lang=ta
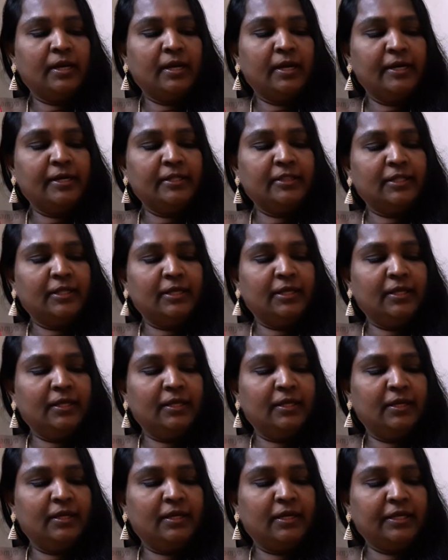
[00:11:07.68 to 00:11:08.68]
அடுத்த
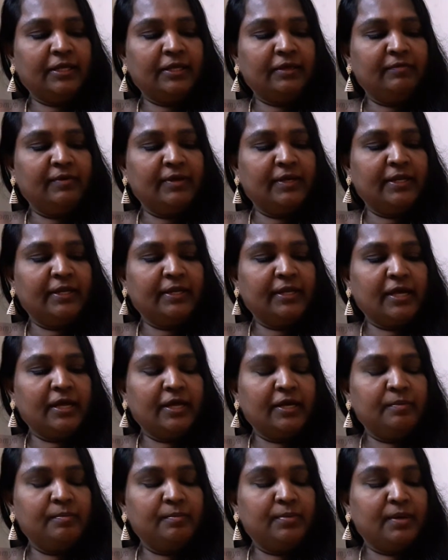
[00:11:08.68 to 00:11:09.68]
லக்கி வின்னர்
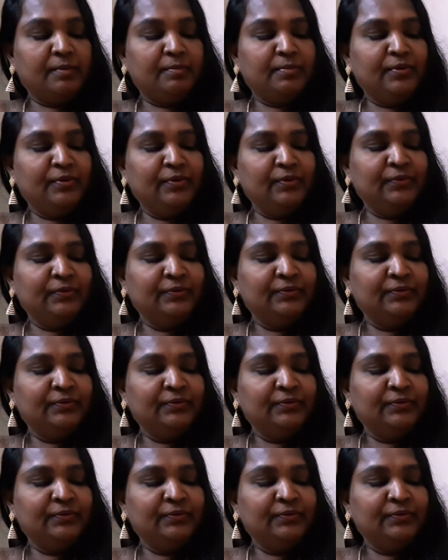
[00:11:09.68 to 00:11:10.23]
யாருன்னு பார்ப்போம்